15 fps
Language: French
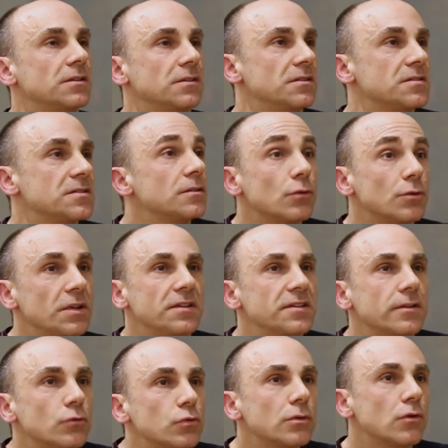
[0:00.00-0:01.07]
décident de
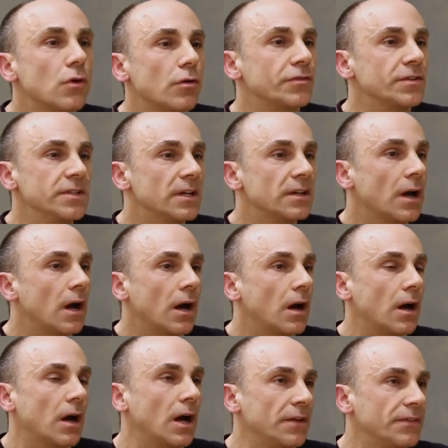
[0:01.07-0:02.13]
dédier toute leur vie
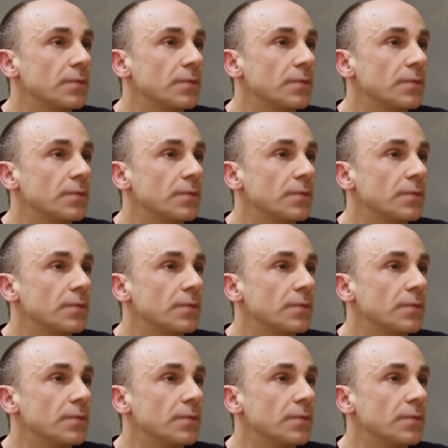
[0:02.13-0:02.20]
à,